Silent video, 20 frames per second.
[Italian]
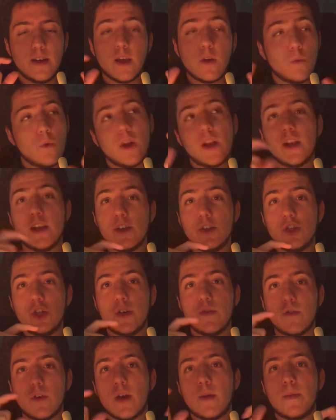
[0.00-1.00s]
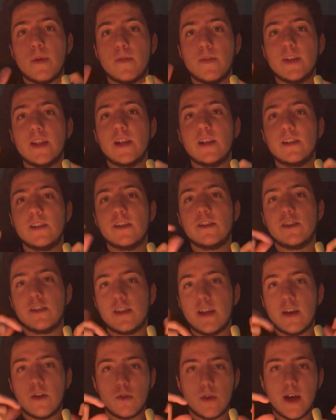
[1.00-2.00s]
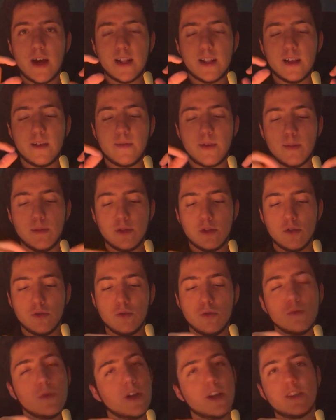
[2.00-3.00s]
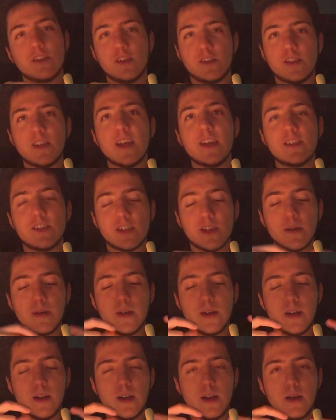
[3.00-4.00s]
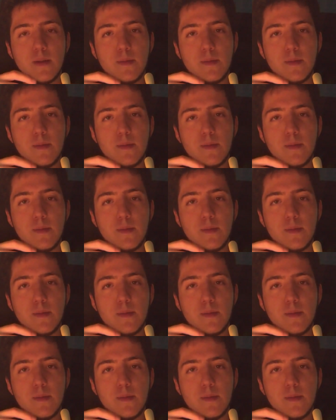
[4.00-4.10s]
nel quale leggevo che per via dell'intensità erogata avrà bisogno di una resistenza,